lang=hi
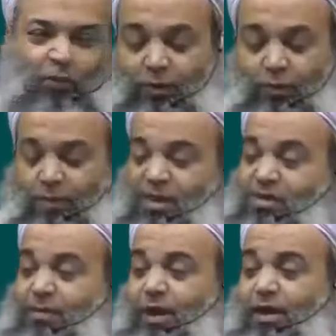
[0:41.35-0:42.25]
तो
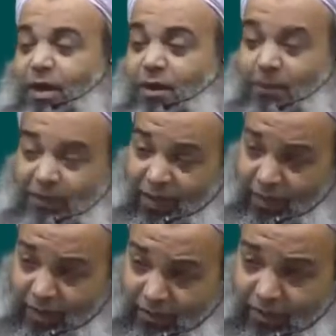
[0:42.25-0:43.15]
मेज़बान अगर पता
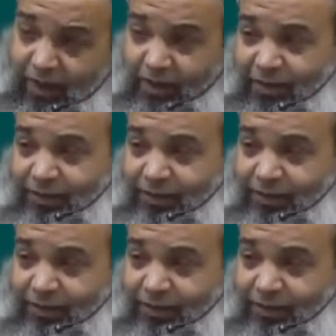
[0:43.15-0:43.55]
करवाए